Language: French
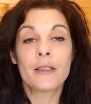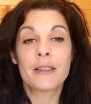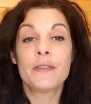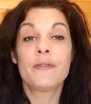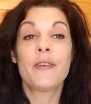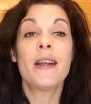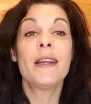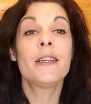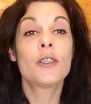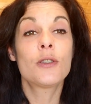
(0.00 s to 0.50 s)
qu'il
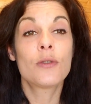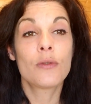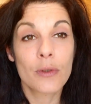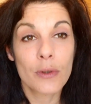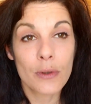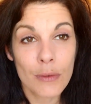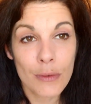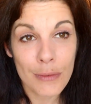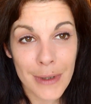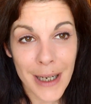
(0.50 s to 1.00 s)
fallait que je
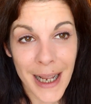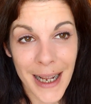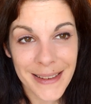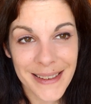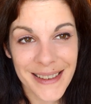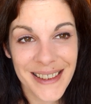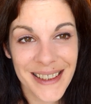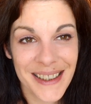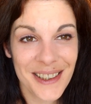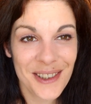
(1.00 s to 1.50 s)
vous la
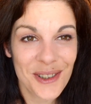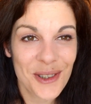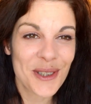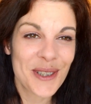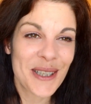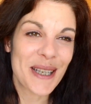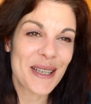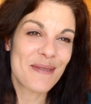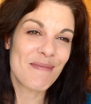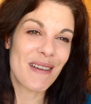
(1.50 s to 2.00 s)
dise de
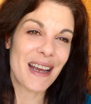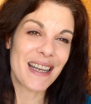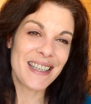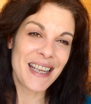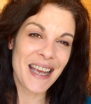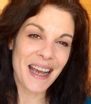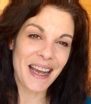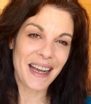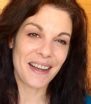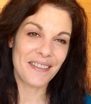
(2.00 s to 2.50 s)
cette
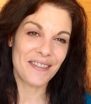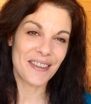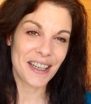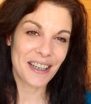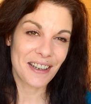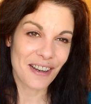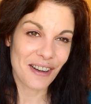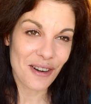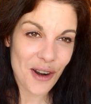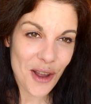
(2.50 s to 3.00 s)
manière,
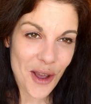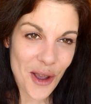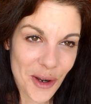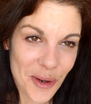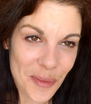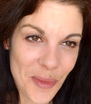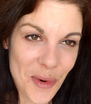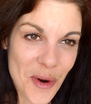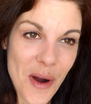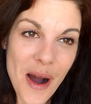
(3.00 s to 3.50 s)
avec leurs
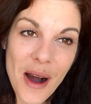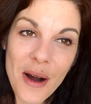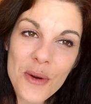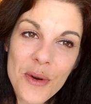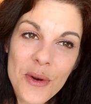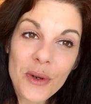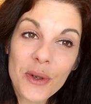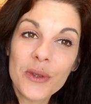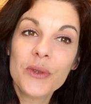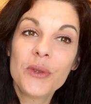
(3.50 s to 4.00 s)
mots à
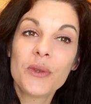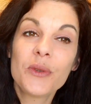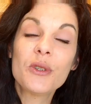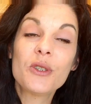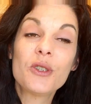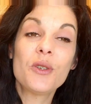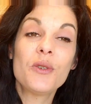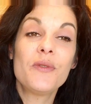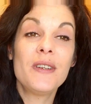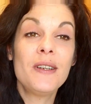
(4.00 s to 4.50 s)
eux, donc
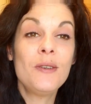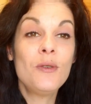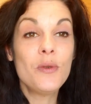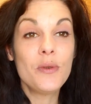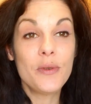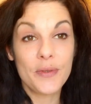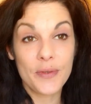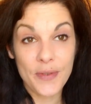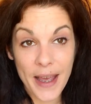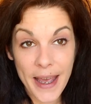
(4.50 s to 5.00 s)
je vais le
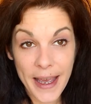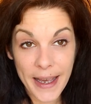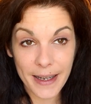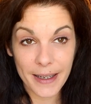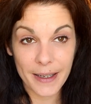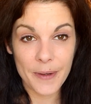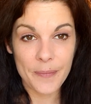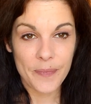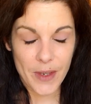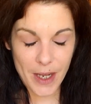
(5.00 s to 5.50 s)

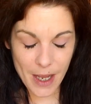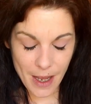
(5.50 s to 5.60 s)
faire.